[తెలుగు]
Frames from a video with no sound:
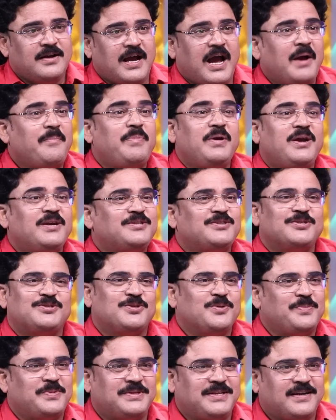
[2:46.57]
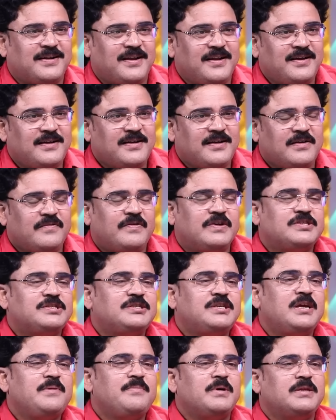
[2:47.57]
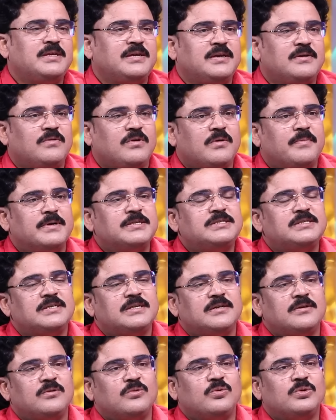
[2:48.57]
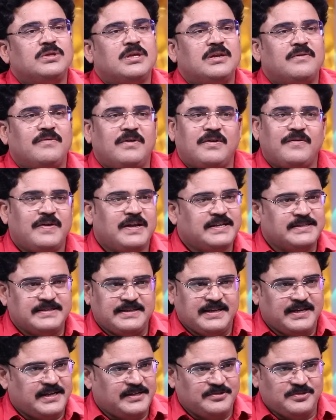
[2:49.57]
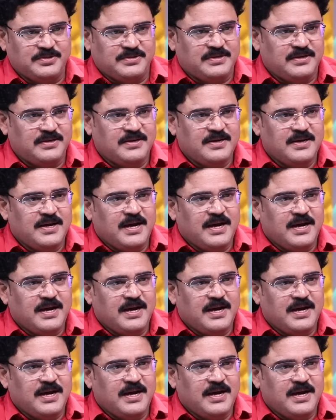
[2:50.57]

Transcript: హ్యాపీగా చేసుకోకపోతే ఎట్లా ఫస్ట్ టైం అది ఒక మంచి నూతన వరవడికి శ్రీకారం చూడటం